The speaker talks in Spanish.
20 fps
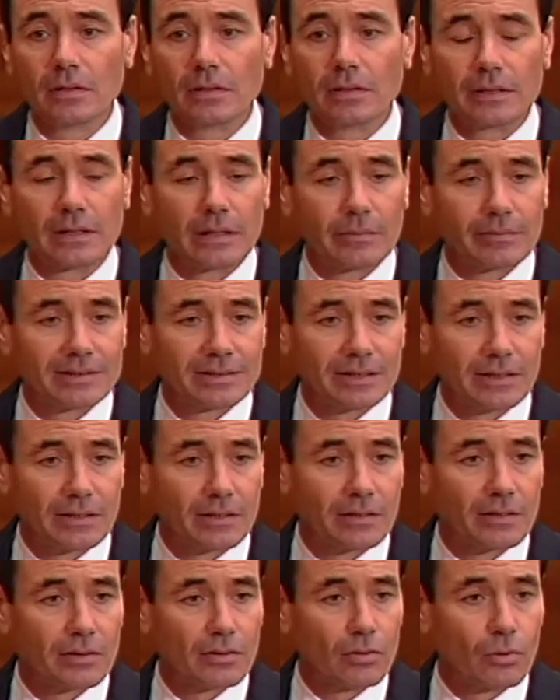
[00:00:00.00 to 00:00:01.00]
debe ser
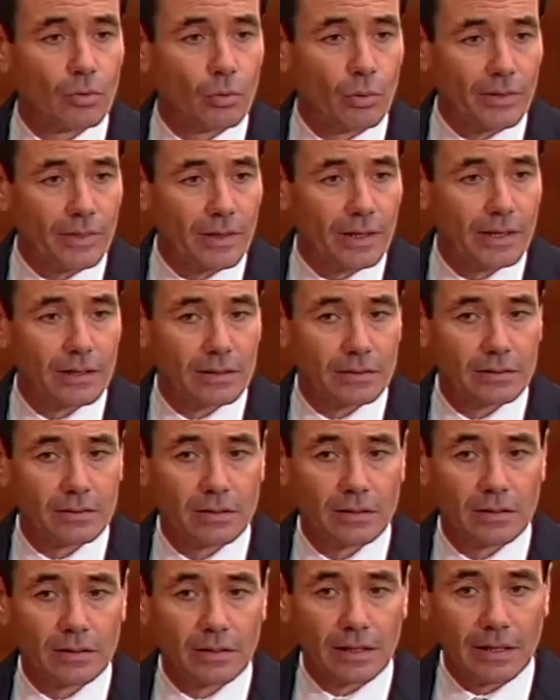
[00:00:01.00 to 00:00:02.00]
cuidar
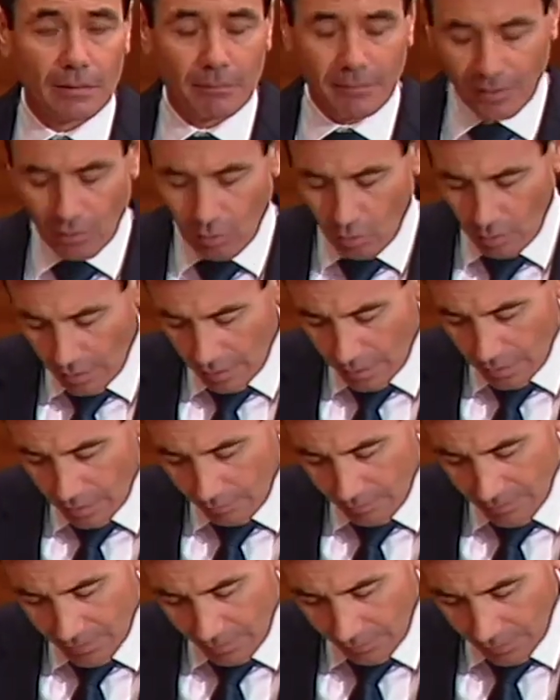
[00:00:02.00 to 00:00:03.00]
y mejorar la
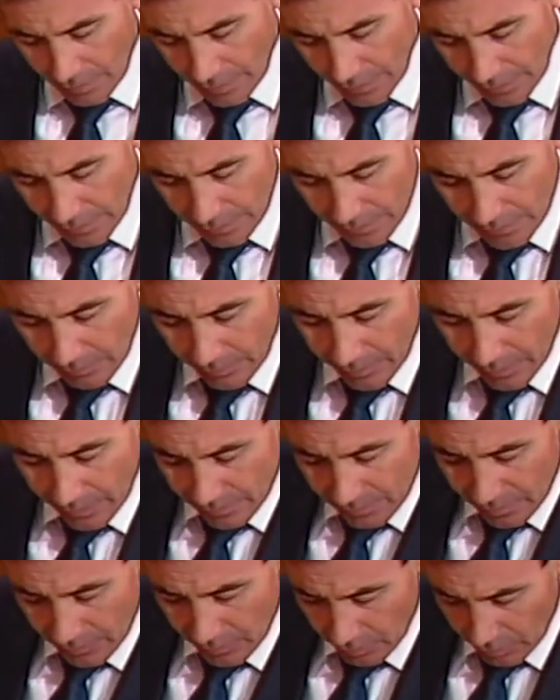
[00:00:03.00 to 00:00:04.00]
vida de la gente. Mire,
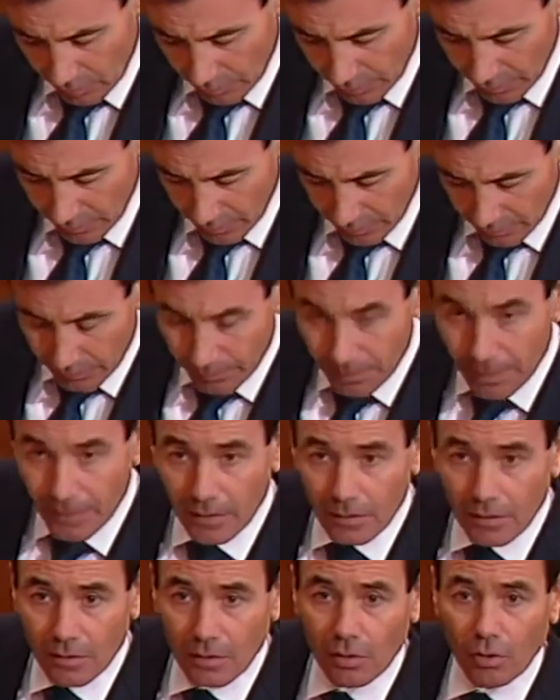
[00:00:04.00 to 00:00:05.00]
señor González,
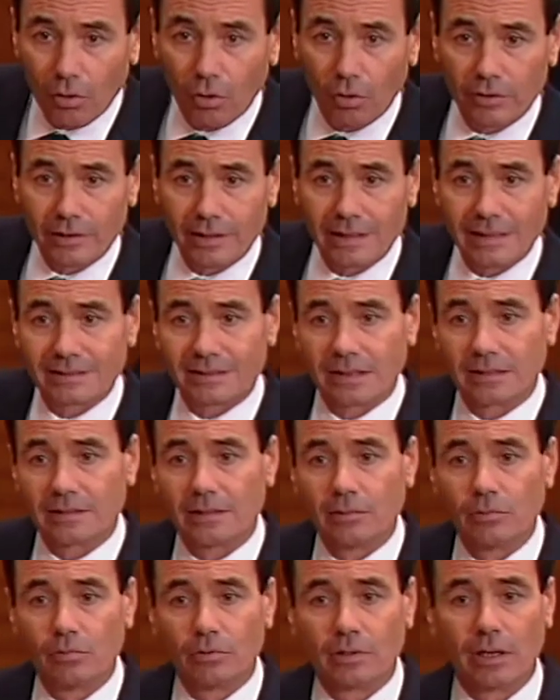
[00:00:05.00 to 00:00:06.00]
hoy en esta
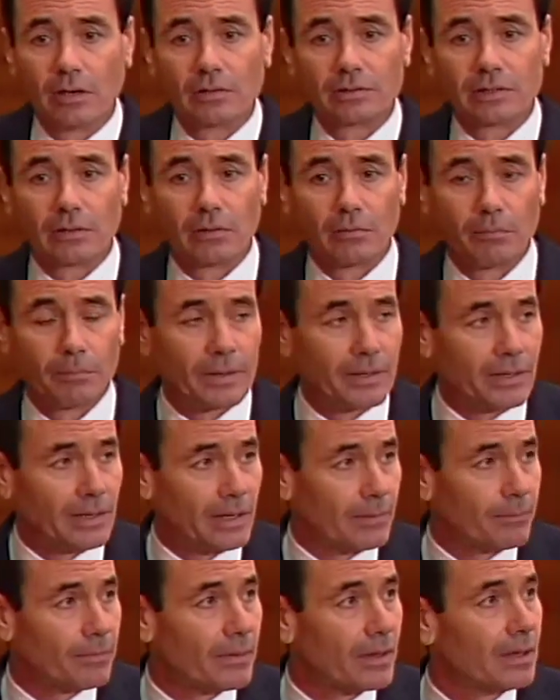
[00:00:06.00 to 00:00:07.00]
tribuna nos
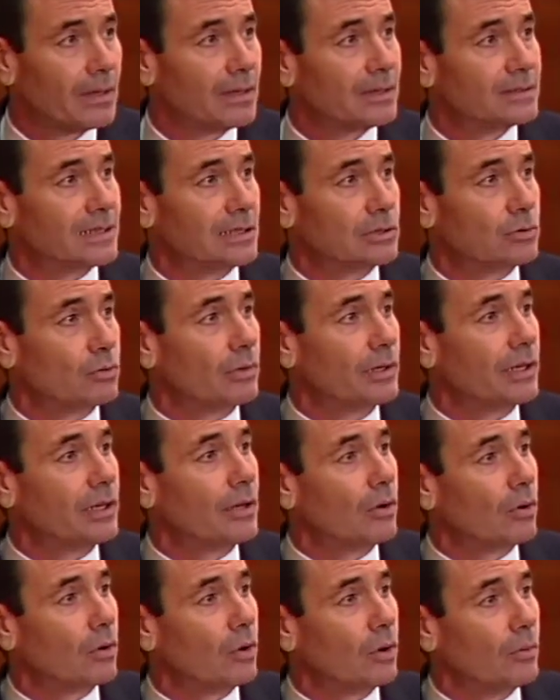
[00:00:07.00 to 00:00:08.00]
acompaña
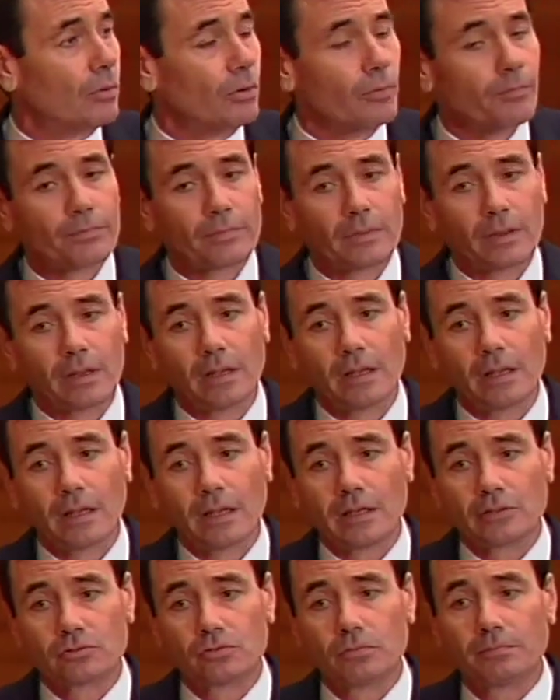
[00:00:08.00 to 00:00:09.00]
Saturnino Cobo.
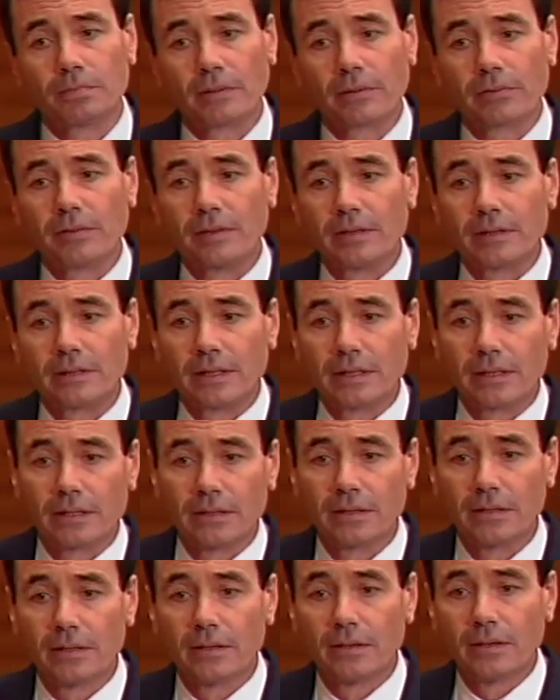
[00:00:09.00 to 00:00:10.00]
Es un paciente
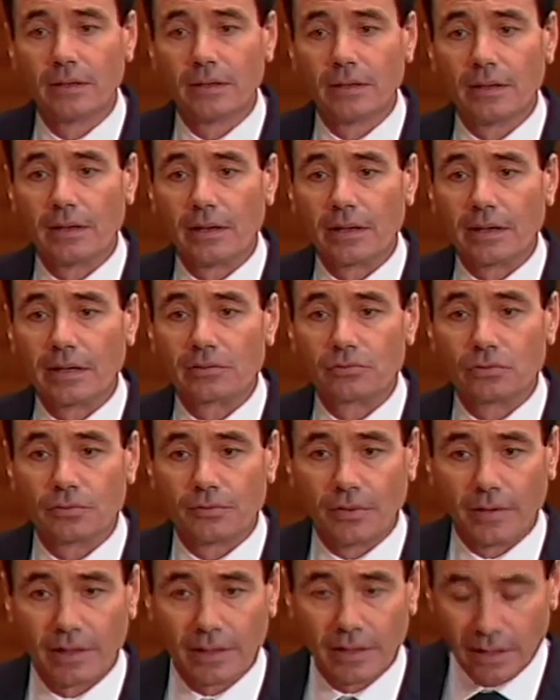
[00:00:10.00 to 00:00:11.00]
que
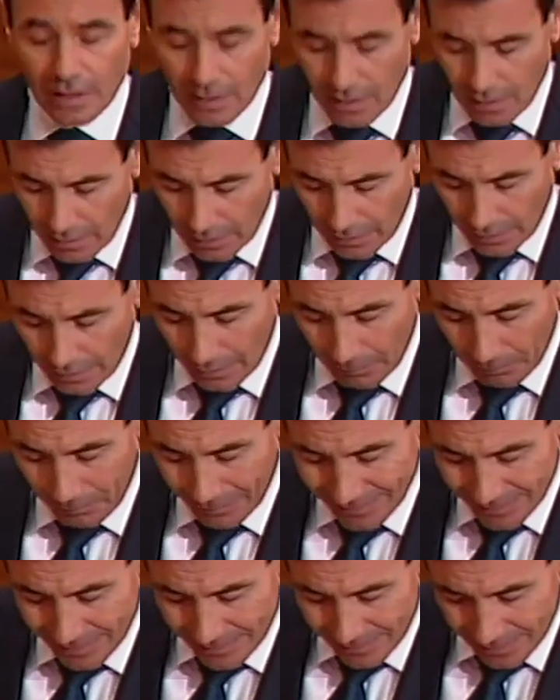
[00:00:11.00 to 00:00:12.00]
sufre
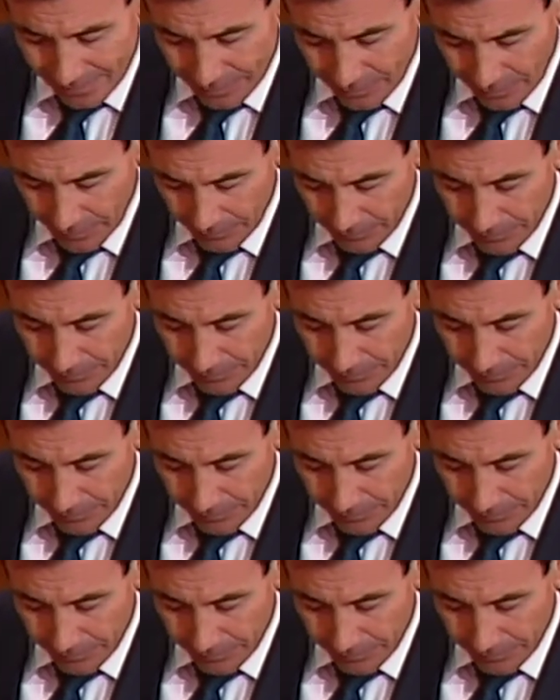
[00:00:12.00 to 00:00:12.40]
hepatitis C.